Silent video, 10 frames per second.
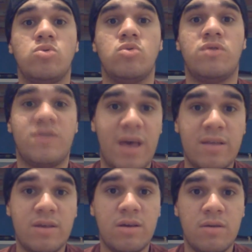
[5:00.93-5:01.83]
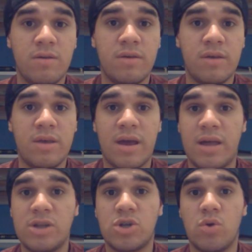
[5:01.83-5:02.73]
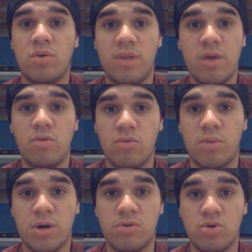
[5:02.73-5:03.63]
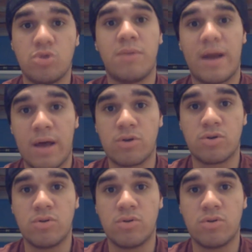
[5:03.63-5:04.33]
o César e aqueles que odeiam os humanos, os macacos